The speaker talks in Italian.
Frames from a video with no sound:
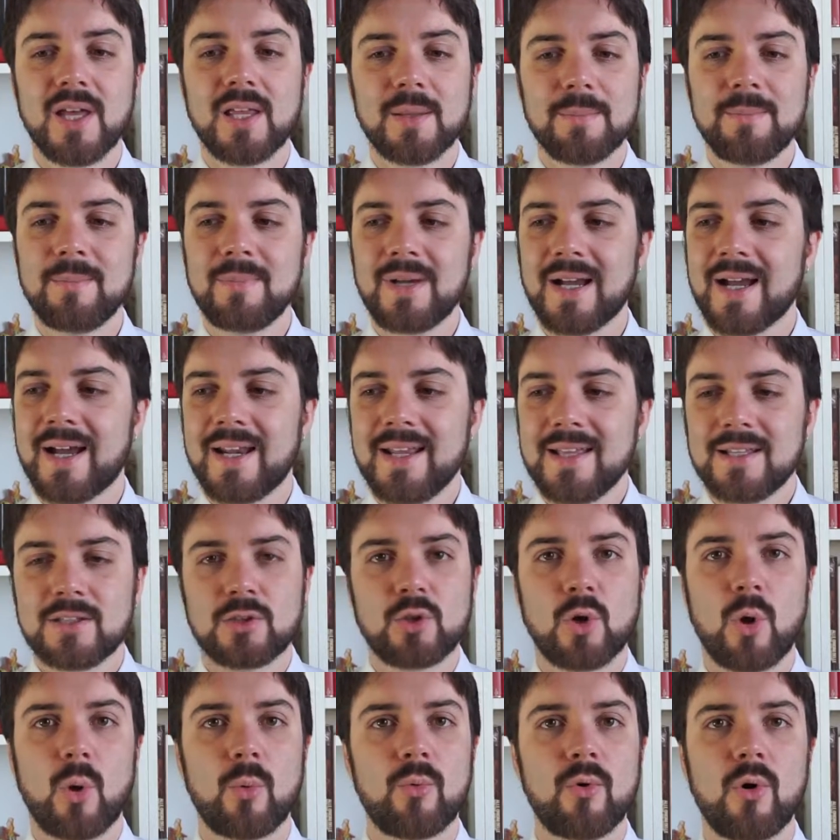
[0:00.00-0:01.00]
magari
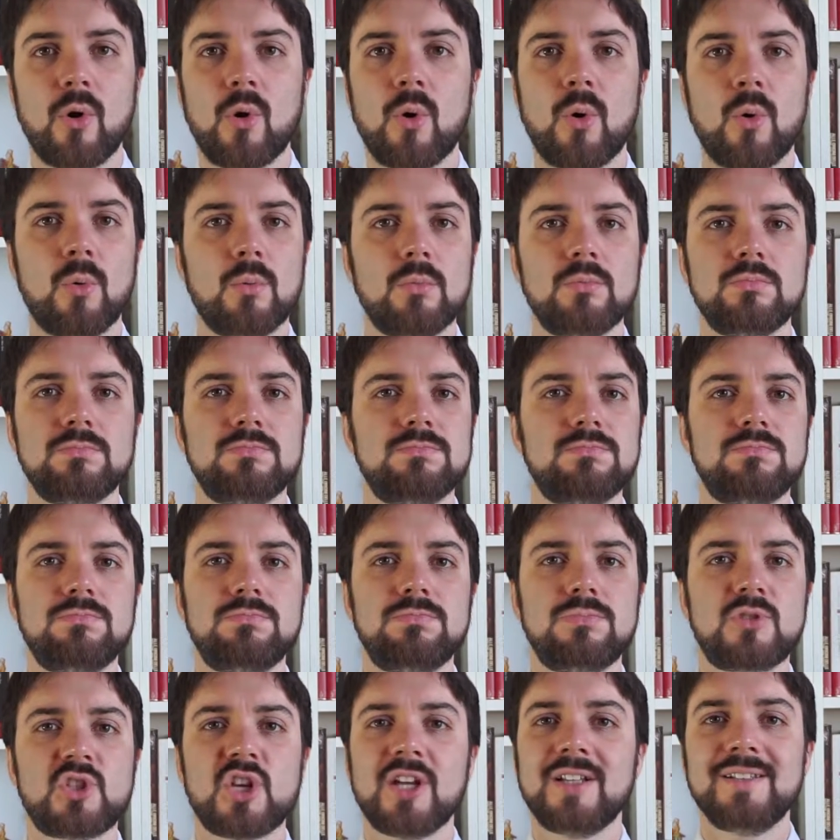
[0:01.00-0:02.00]
trovo
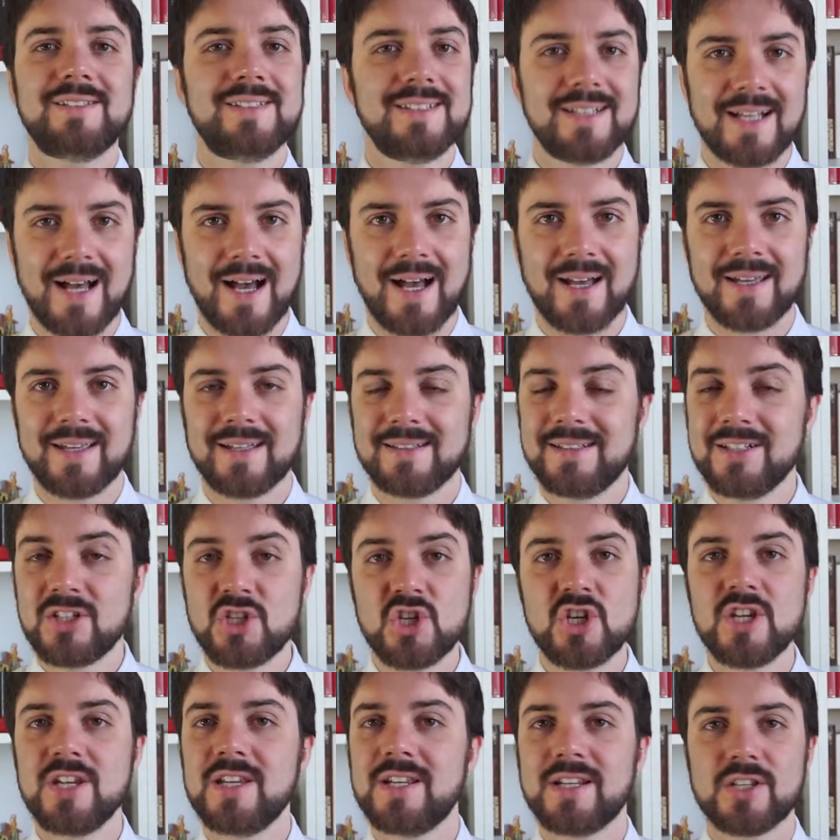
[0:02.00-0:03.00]
centinaia,
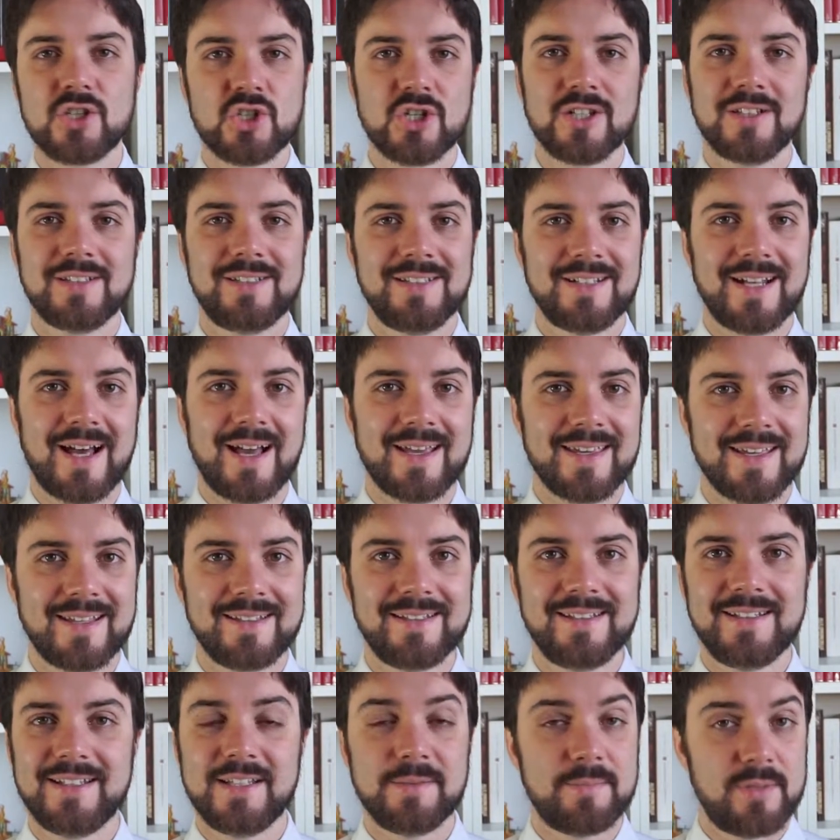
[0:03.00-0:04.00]
decine, centinaia
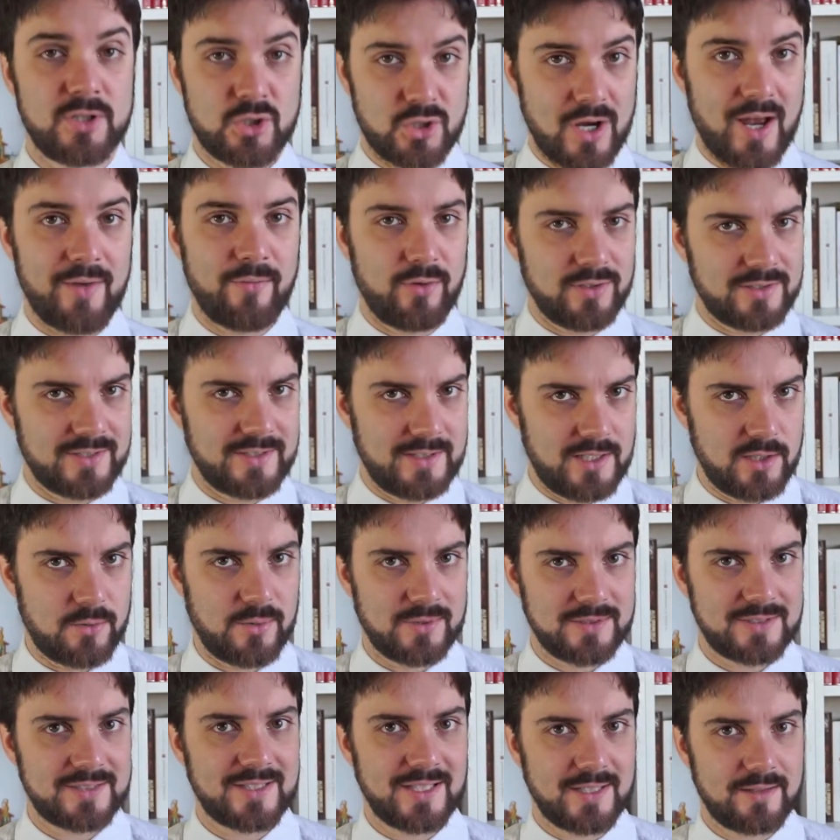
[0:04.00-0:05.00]
di libri, cioè a volte delle
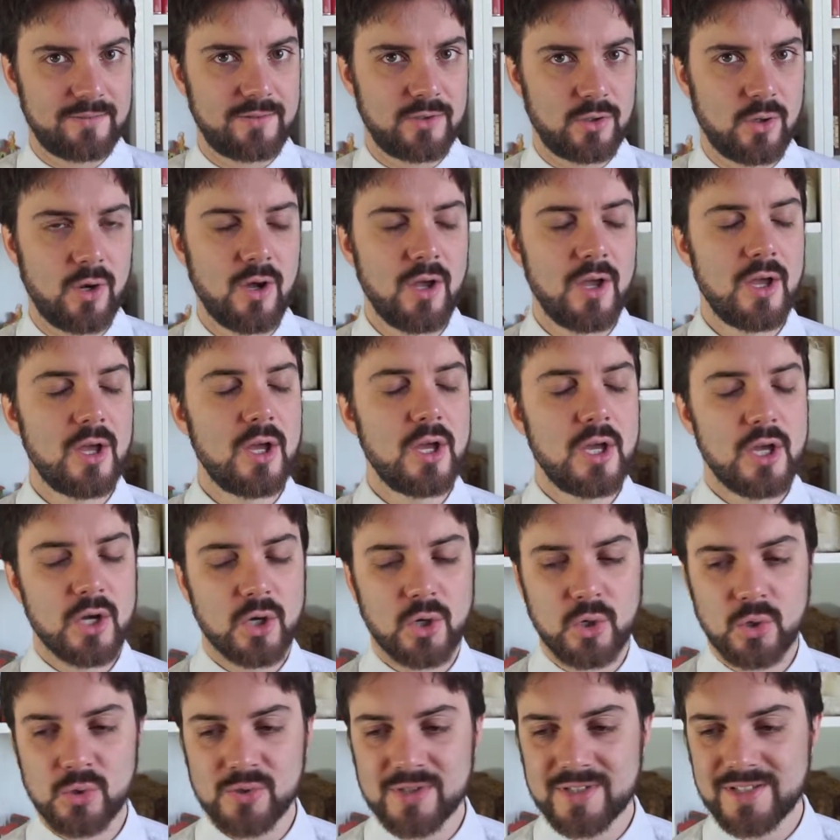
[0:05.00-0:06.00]
quantità davvero
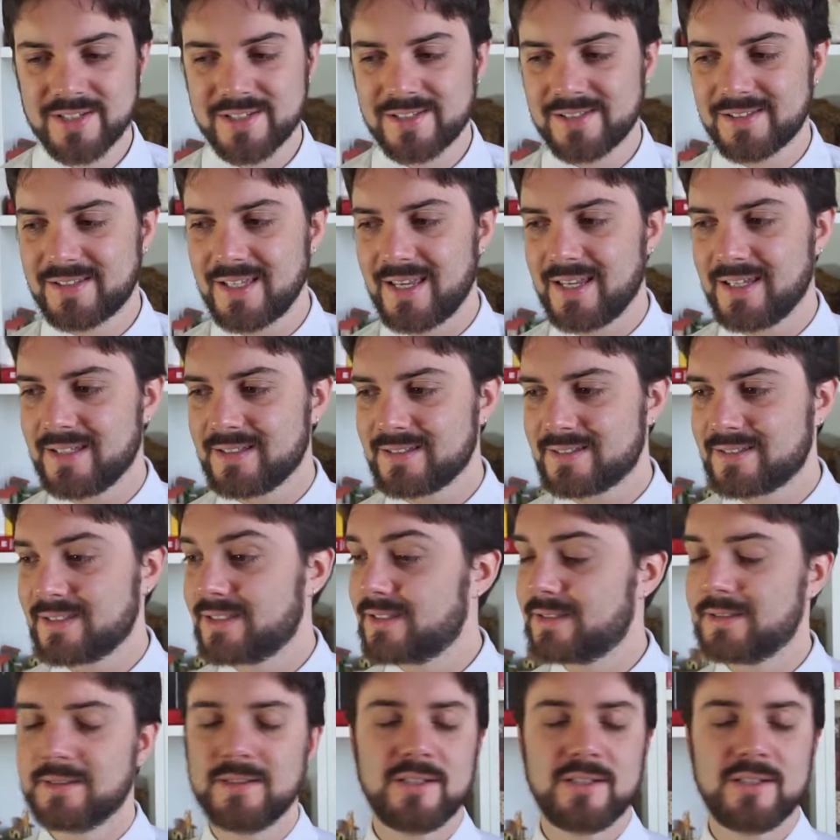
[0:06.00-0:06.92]
consistenti,